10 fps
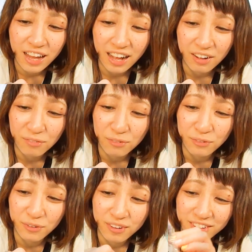いや
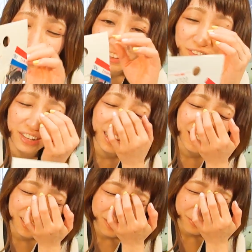もう去
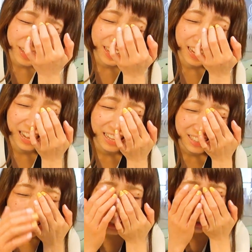年去年あ
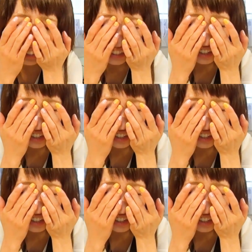んなに